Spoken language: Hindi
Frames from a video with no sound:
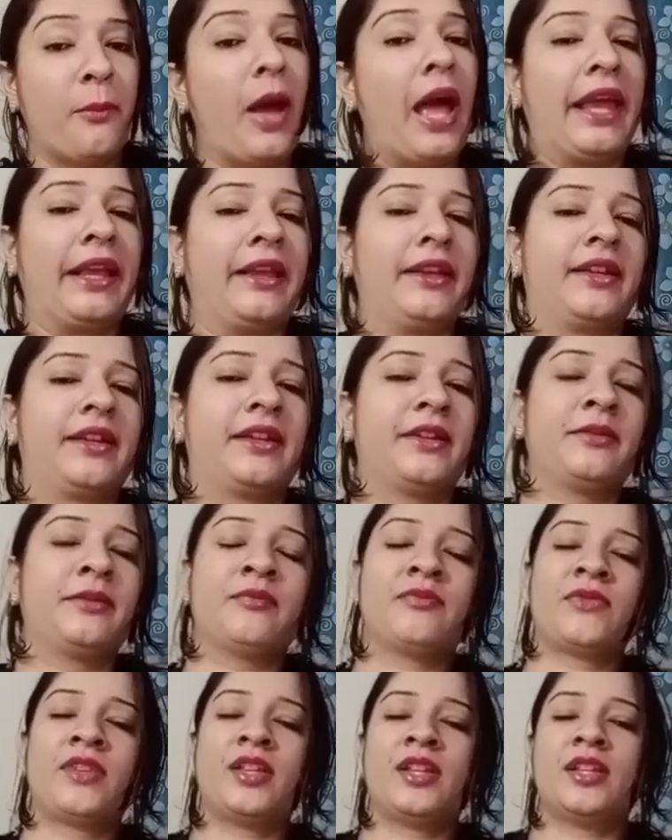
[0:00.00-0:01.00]
बैंक
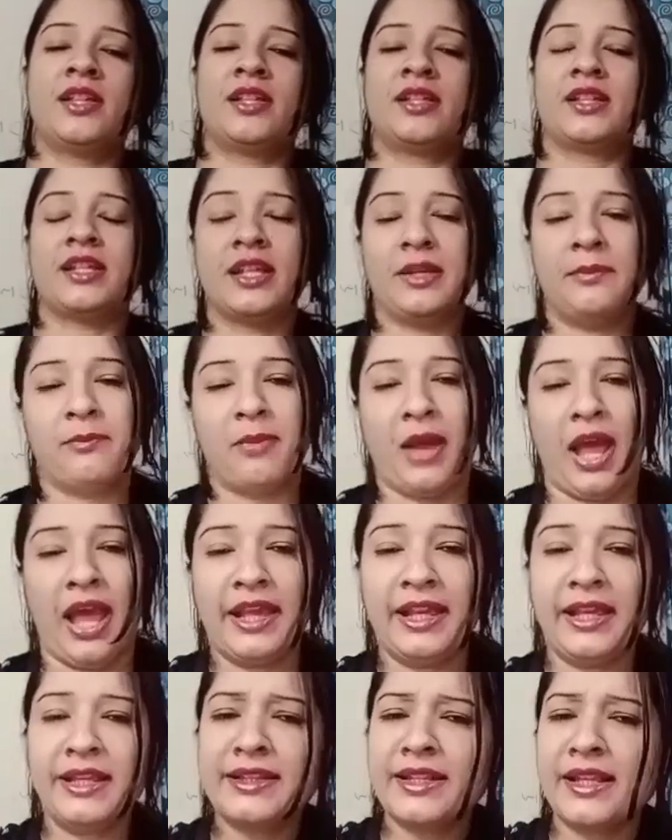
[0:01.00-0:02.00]
ठीक है
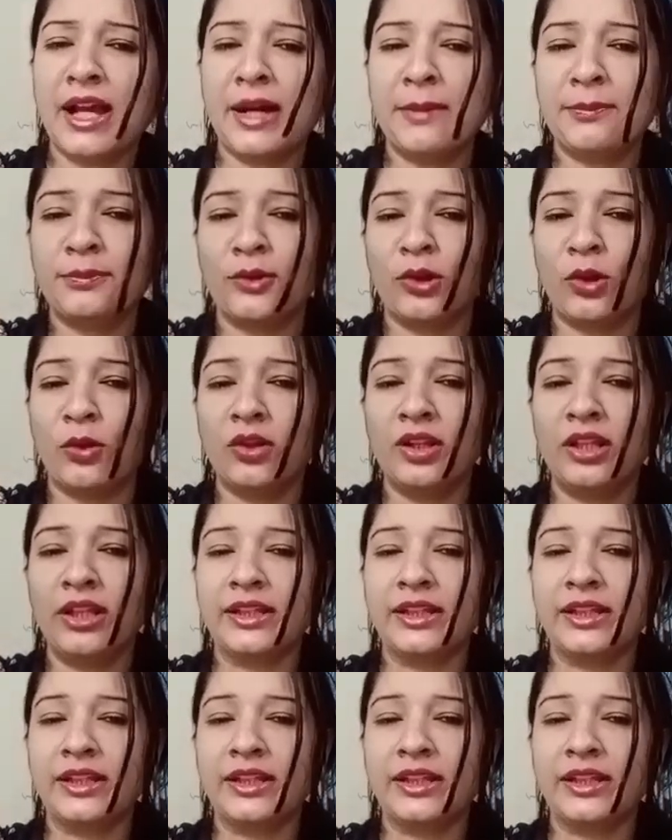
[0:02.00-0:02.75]
बैंक से आप लोन